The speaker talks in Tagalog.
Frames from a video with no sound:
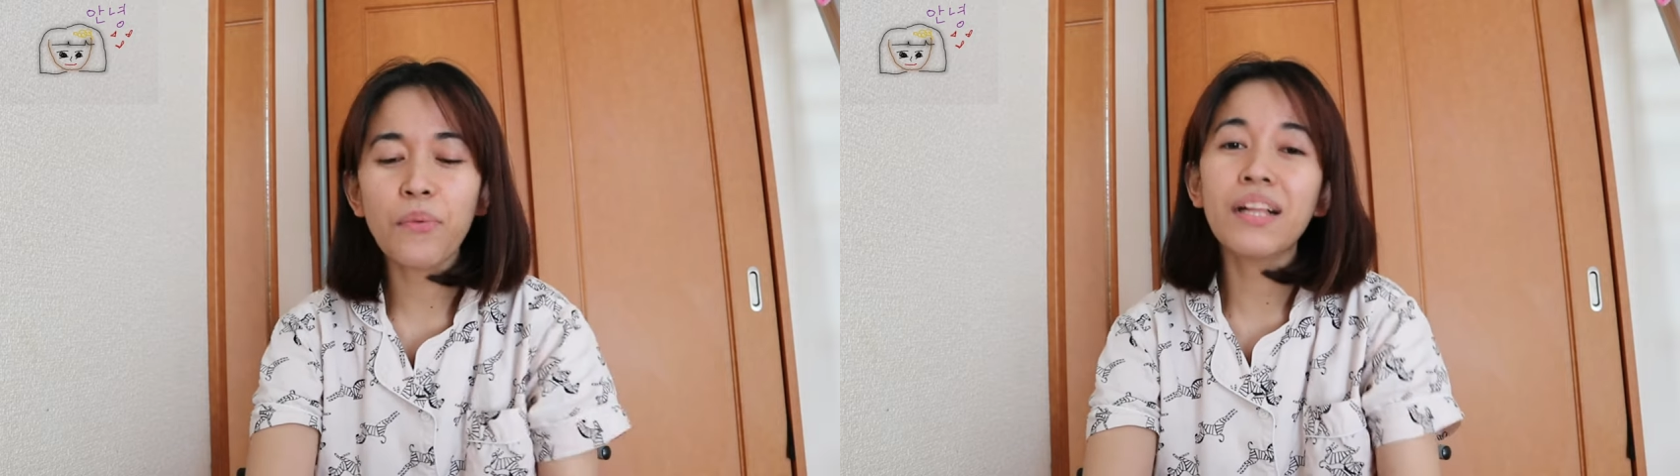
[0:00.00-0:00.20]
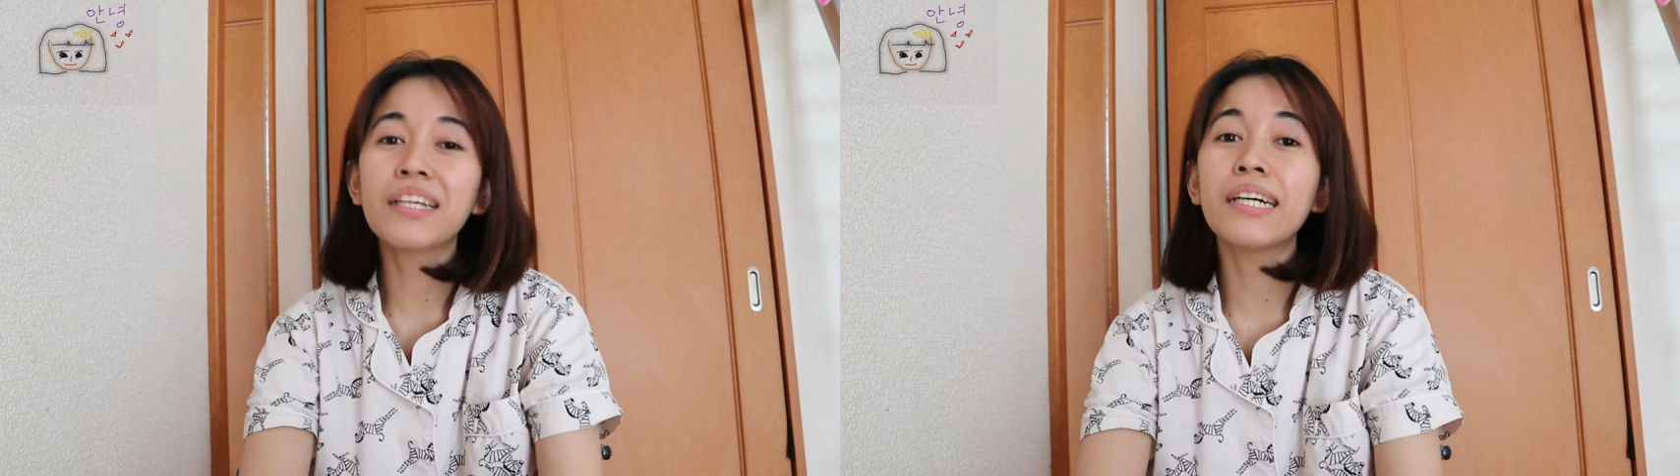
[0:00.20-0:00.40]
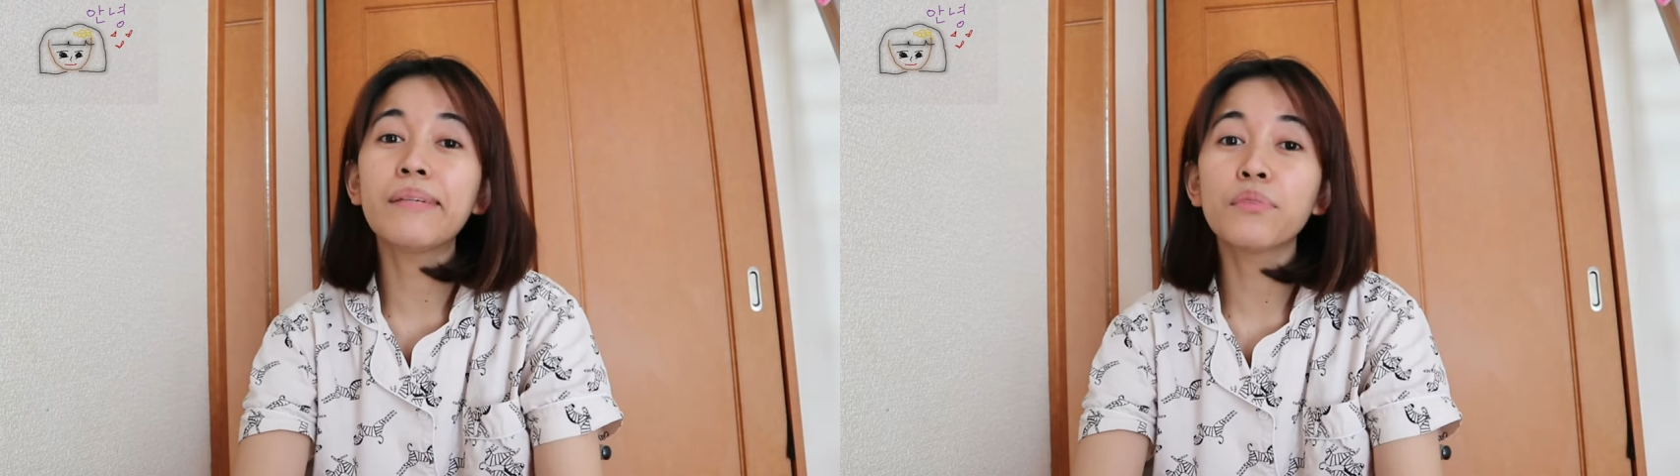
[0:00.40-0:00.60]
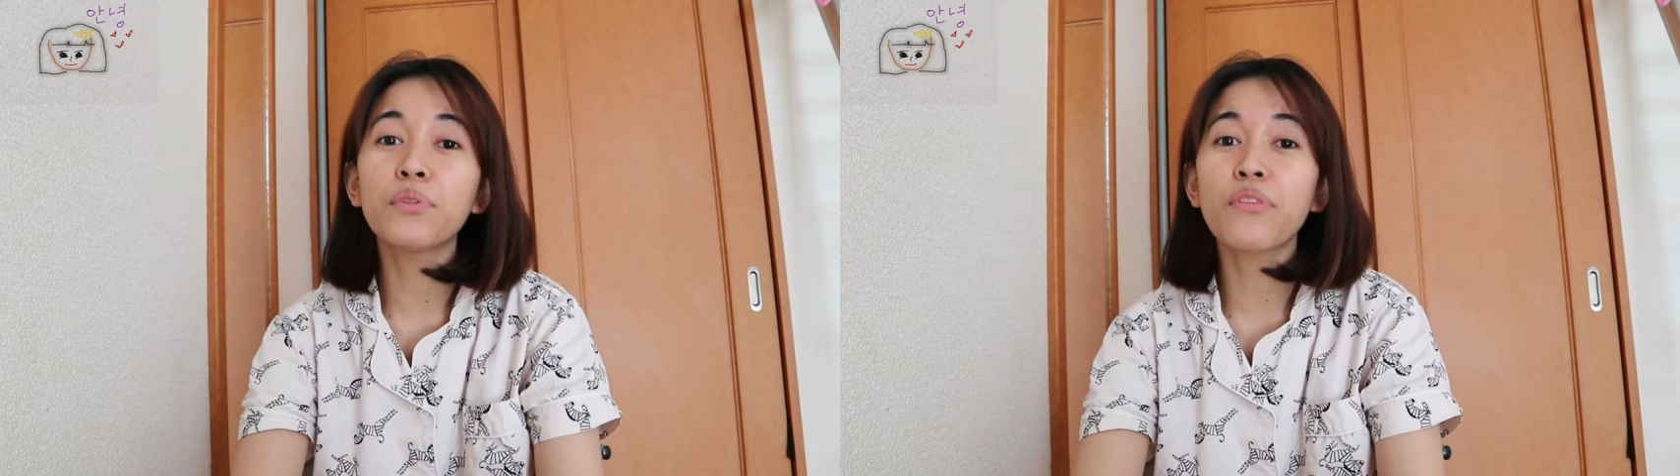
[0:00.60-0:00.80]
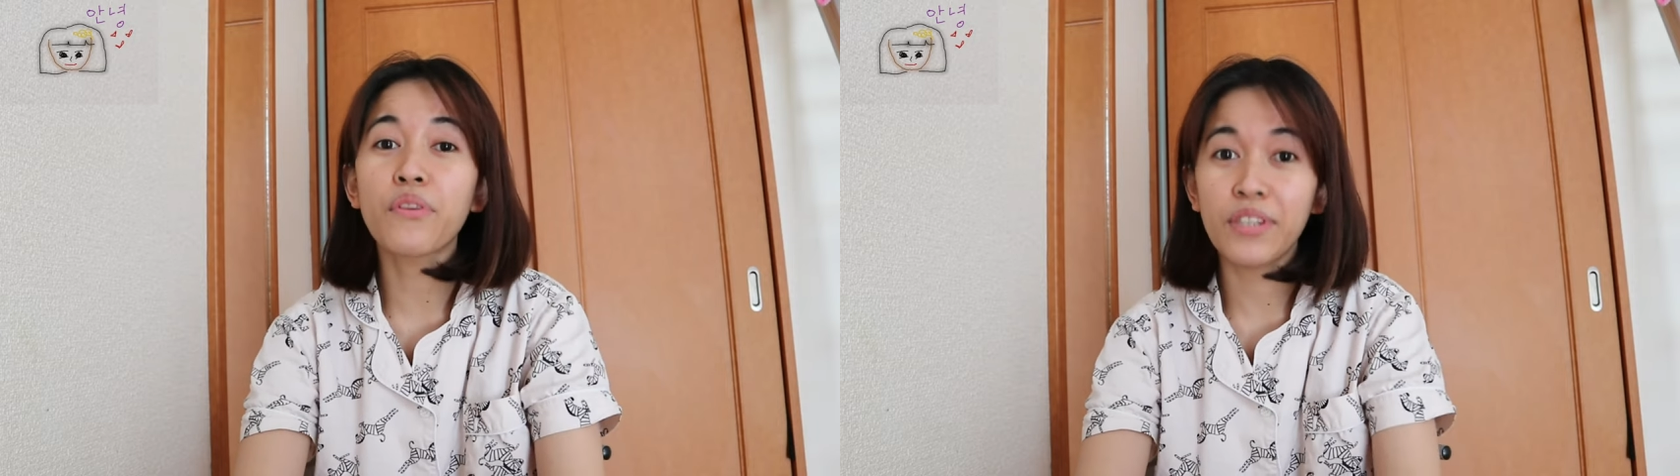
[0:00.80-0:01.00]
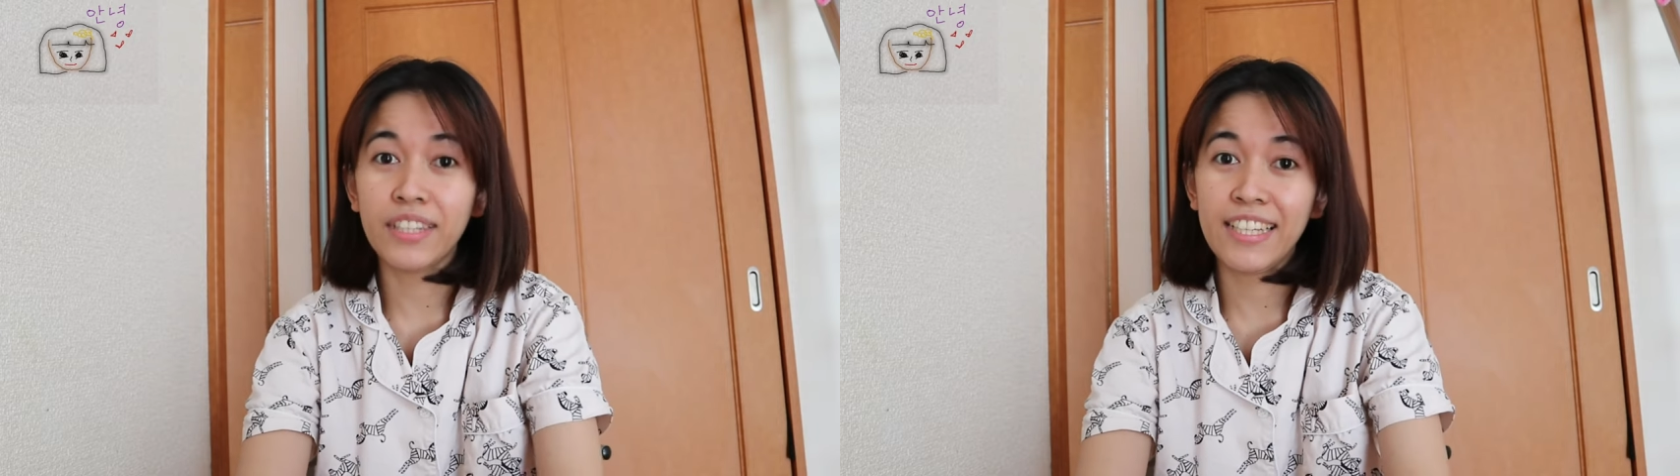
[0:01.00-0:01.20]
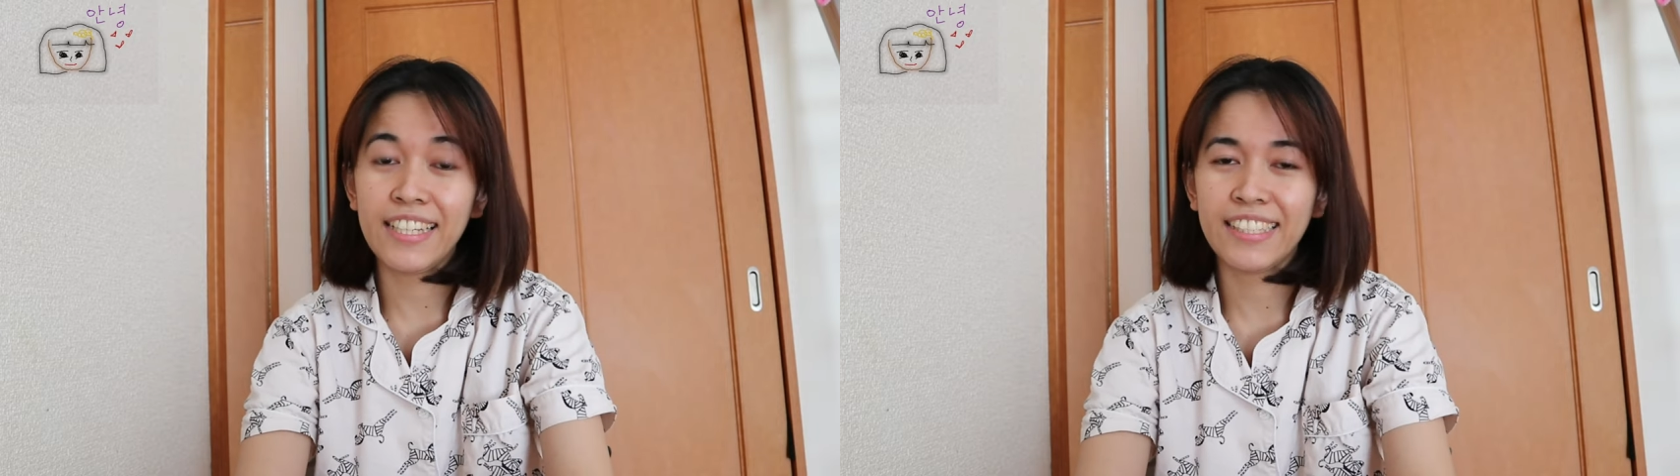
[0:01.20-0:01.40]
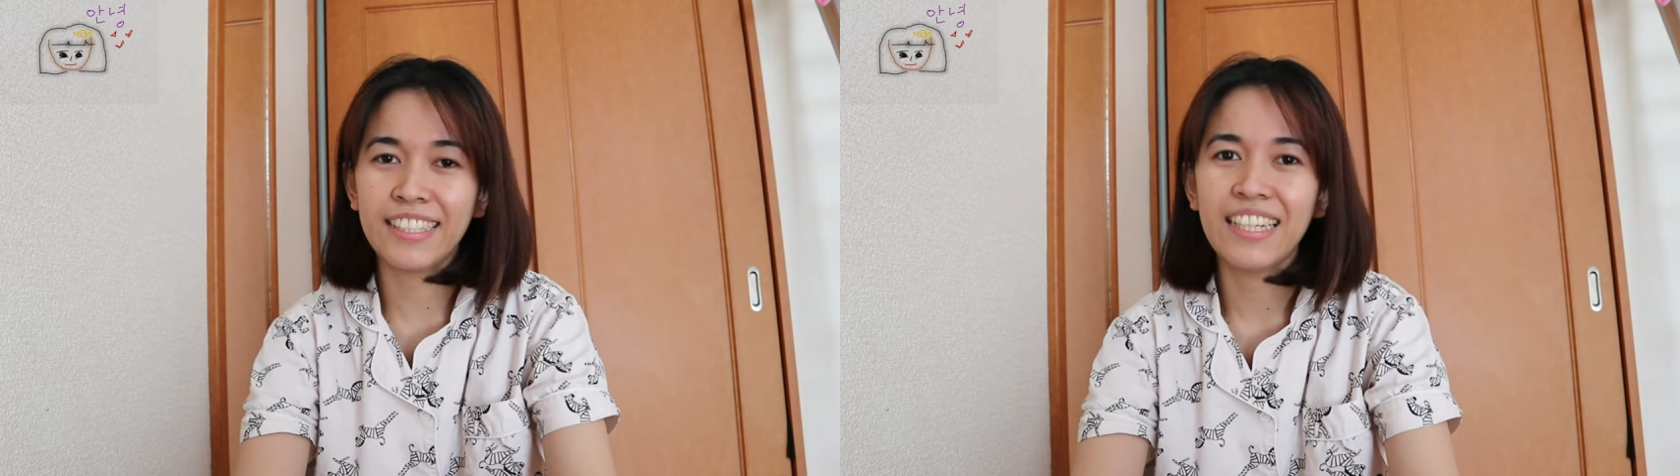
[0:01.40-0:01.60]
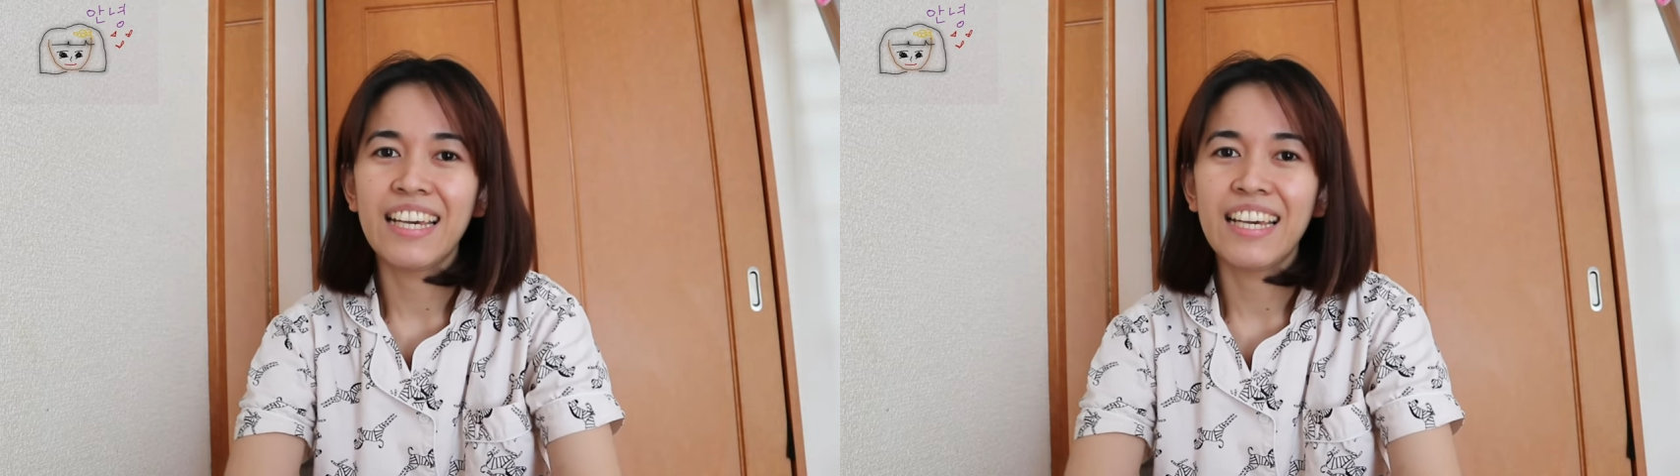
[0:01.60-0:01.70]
Welcome to 30s!